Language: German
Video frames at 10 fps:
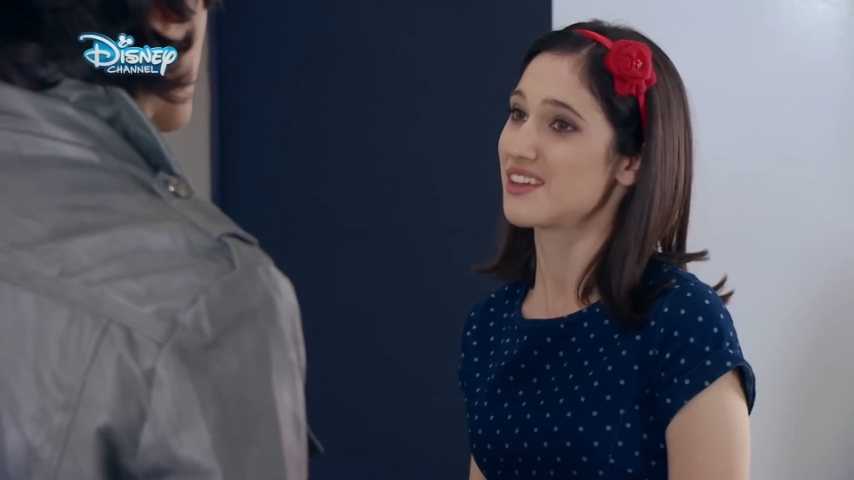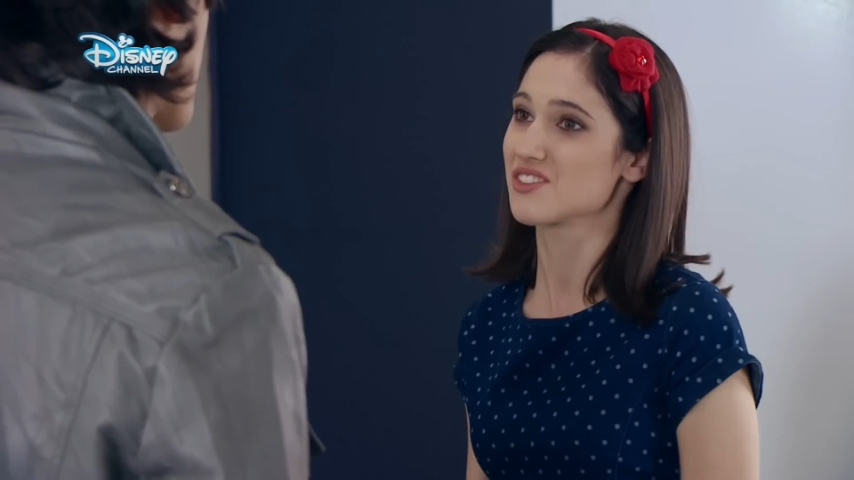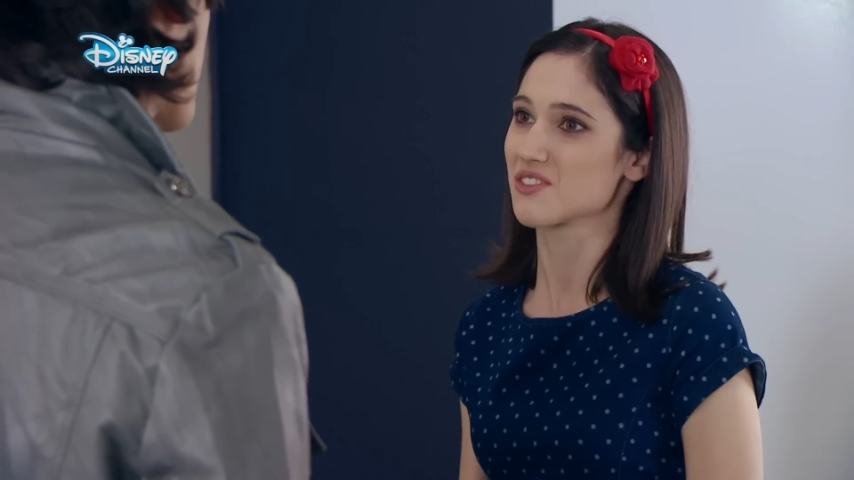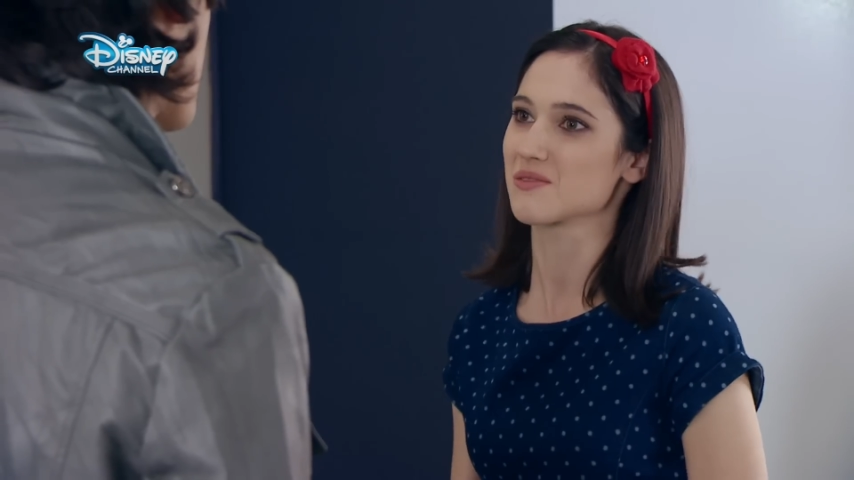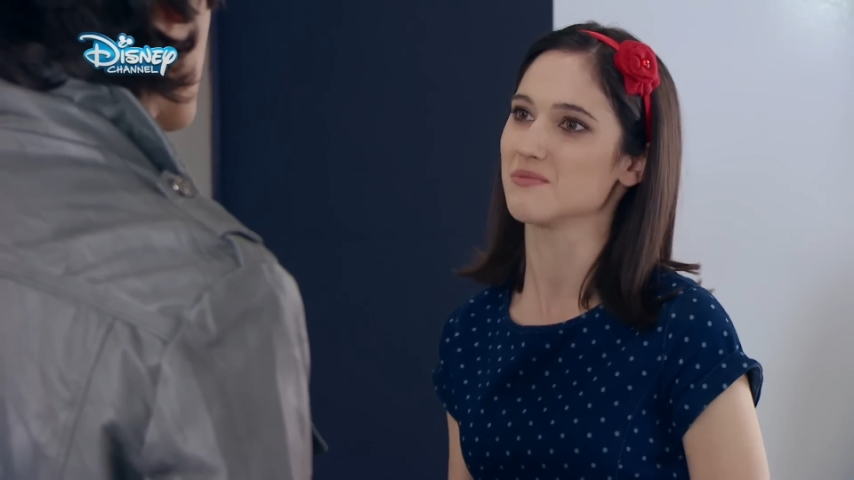
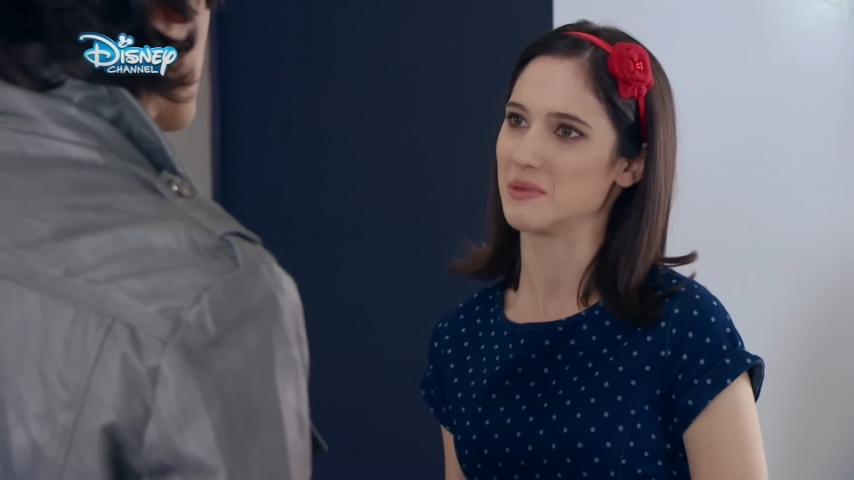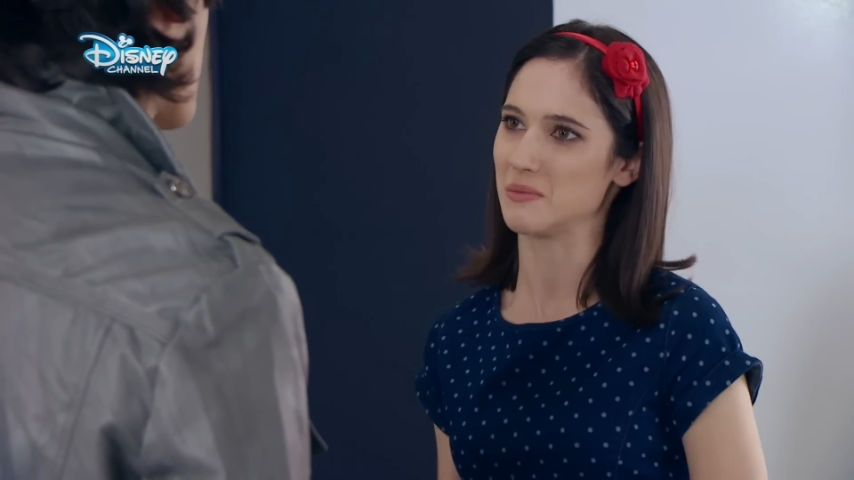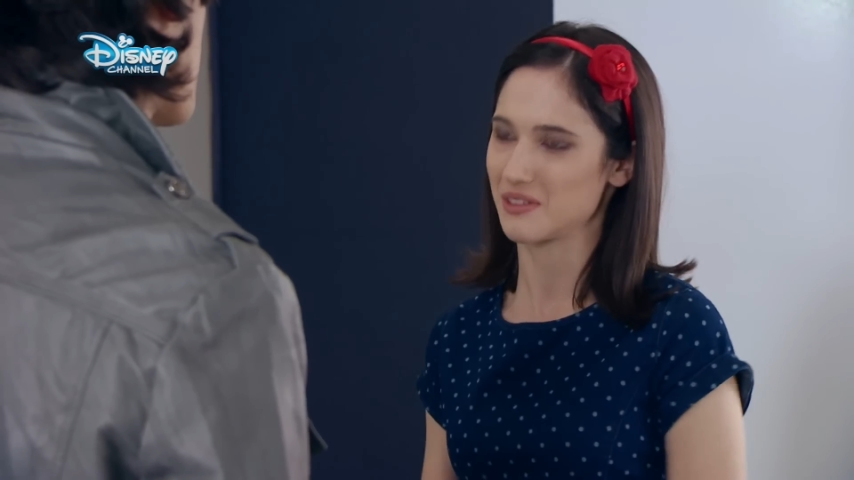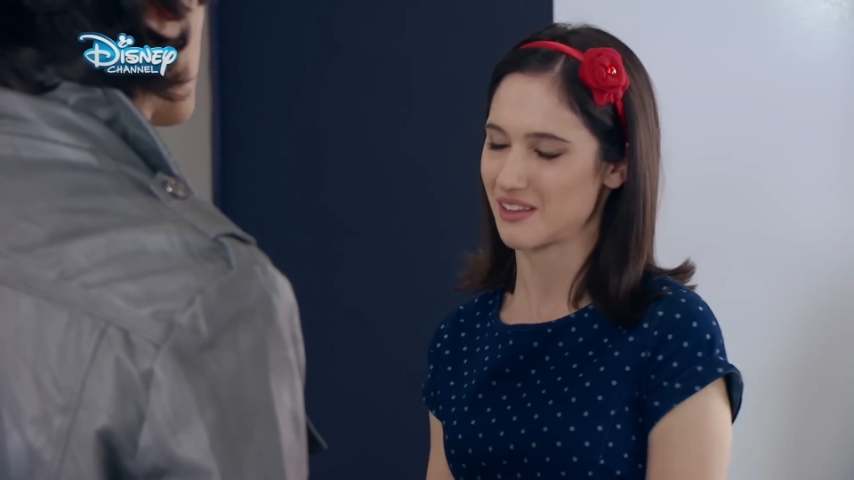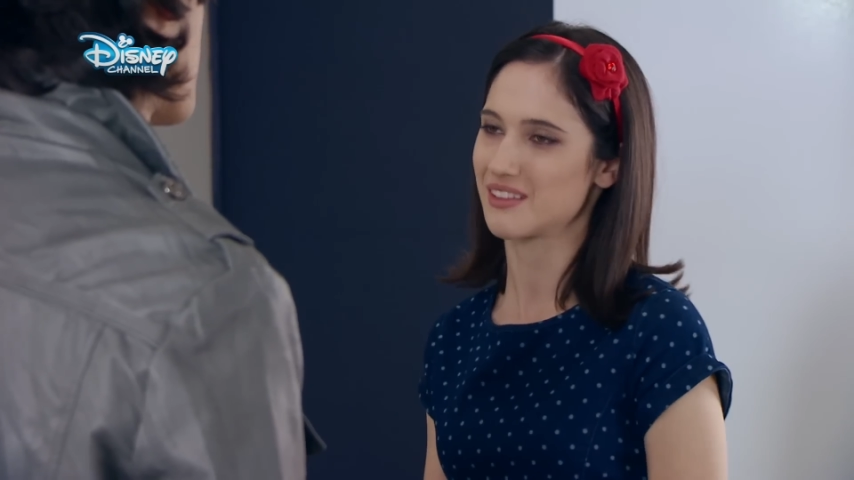wichtig für
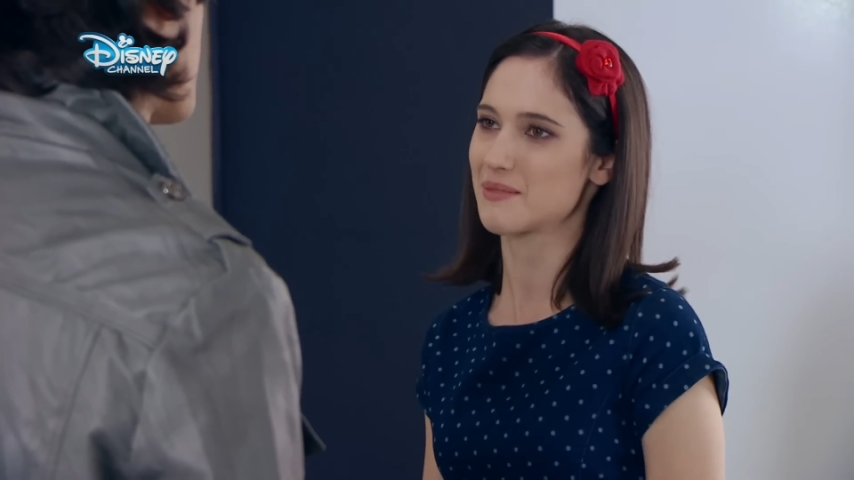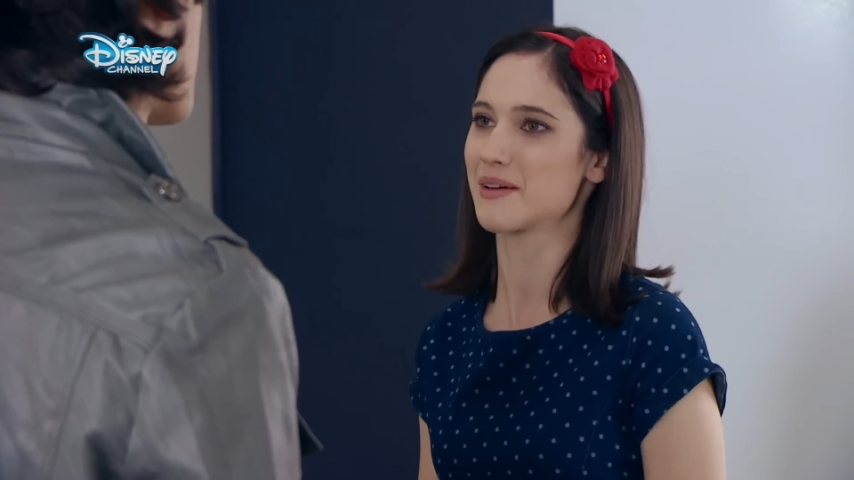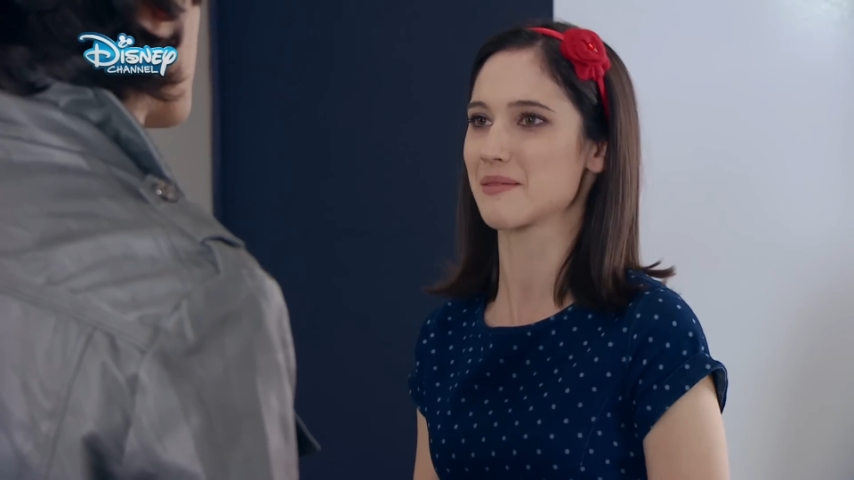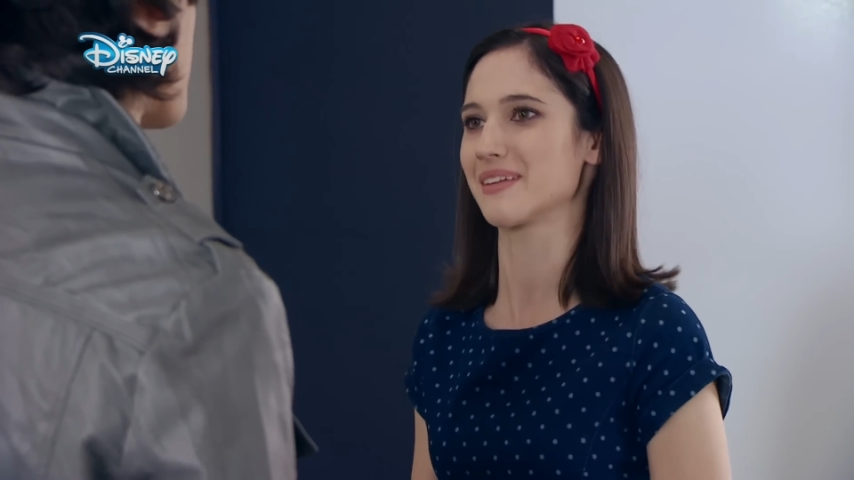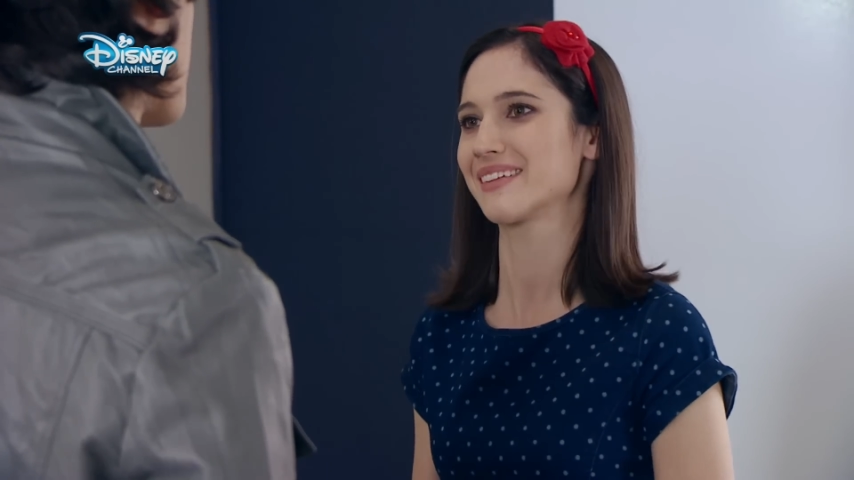mich warst und
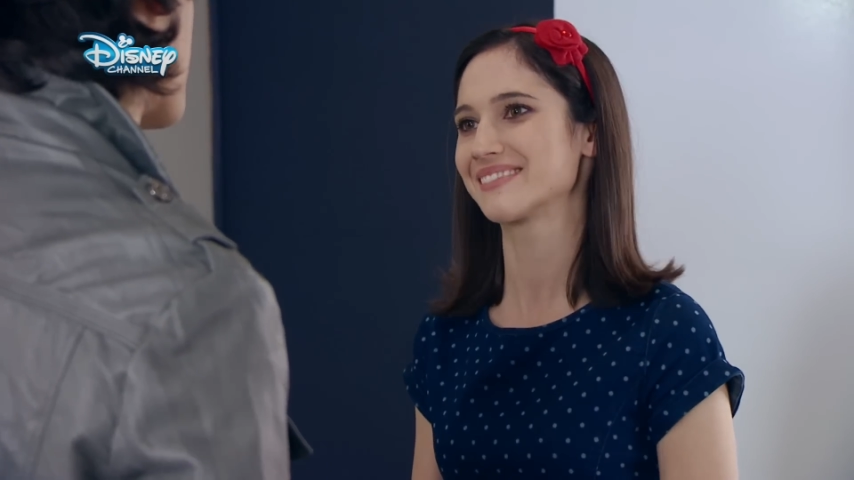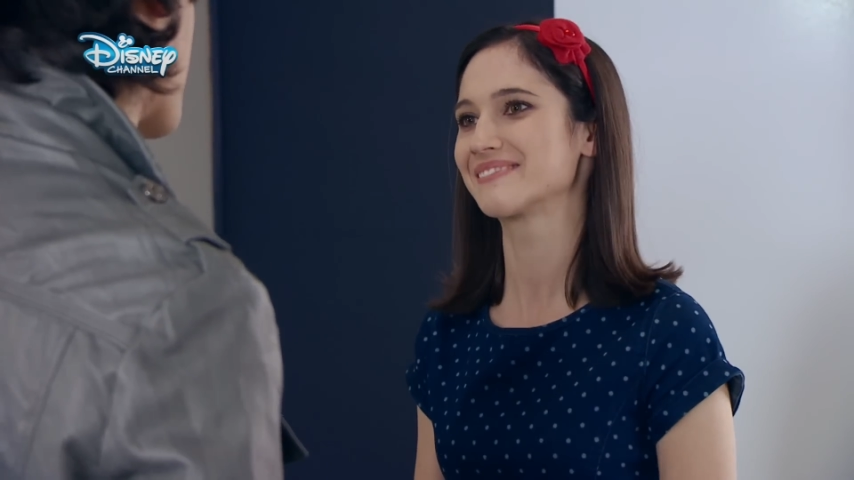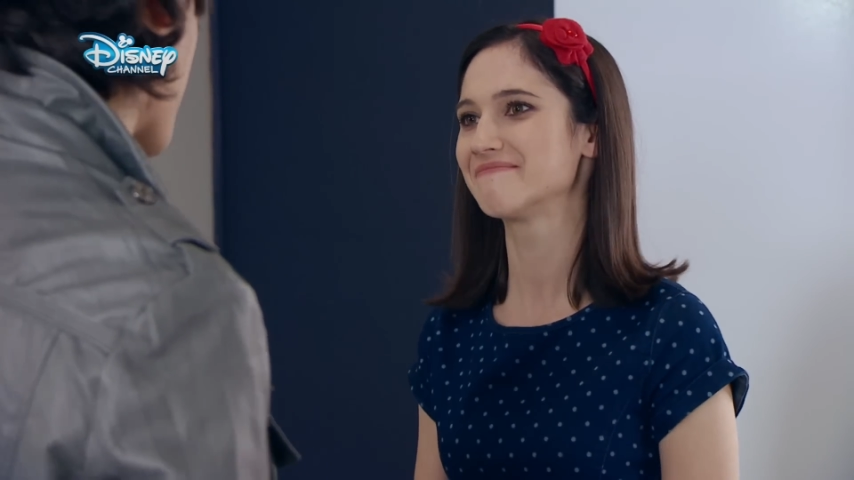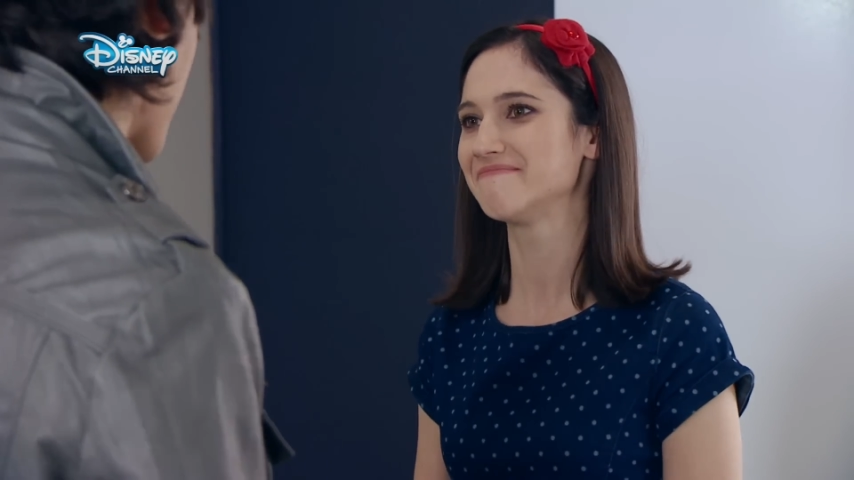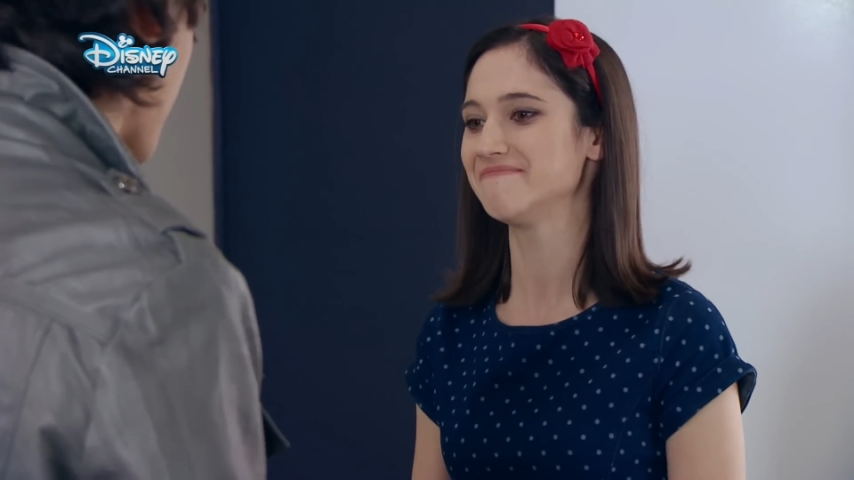sein wirst.